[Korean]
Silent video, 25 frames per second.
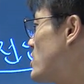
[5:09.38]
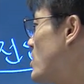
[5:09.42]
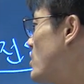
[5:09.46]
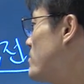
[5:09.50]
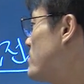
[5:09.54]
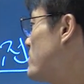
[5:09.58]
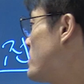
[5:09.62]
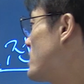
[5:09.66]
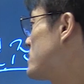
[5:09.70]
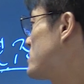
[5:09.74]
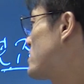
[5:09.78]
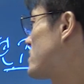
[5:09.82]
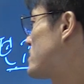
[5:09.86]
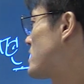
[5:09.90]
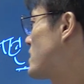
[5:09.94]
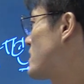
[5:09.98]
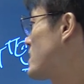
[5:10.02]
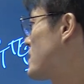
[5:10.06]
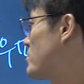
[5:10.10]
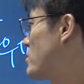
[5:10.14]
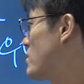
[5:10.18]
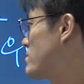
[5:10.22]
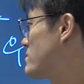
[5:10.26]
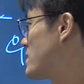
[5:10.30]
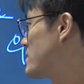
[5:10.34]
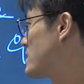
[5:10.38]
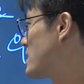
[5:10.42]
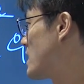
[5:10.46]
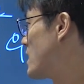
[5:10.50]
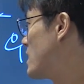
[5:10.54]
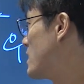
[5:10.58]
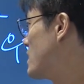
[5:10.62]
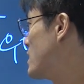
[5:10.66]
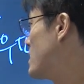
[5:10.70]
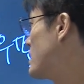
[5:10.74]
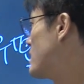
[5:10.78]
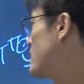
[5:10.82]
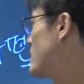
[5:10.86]
전반적 상황이 포함된다.
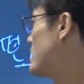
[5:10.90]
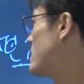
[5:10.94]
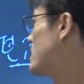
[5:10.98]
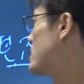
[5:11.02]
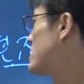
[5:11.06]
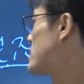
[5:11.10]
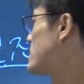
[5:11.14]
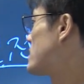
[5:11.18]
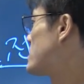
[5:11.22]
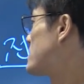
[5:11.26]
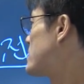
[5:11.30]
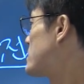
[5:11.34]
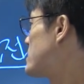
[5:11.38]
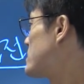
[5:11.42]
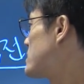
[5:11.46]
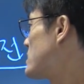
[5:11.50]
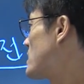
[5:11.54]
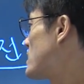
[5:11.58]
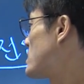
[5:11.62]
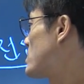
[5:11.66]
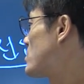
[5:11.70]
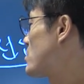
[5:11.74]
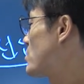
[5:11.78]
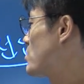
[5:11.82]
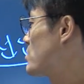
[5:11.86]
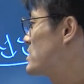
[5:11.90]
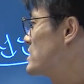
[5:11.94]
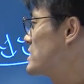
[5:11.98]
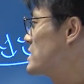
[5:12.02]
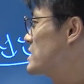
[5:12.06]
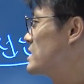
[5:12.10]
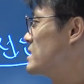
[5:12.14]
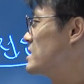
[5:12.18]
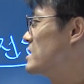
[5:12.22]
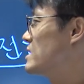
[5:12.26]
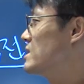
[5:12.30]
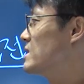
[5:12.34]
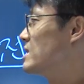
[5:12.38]
자,
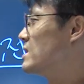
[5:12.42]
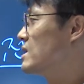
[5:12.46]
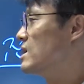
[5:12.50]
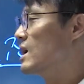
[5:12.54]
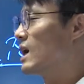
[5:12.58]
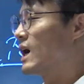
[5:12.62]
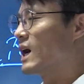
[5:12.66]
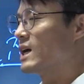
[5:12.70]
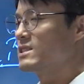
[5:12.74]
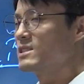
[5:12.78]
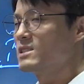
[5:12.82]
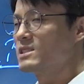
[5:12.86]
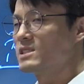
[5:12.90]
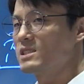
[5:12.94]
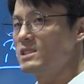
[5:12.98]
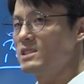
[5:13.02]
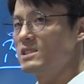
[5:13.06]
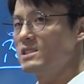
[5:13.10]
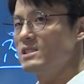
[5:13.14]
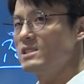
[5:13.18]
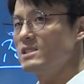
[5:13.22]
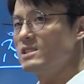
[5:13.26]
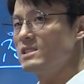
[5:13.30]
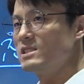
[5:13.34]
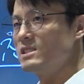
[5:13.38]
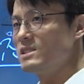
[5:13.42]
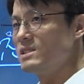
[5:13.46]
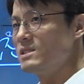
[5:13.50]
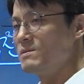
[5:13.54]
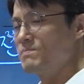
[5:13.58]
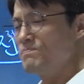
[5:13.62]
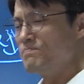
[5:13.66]
통신 하는 그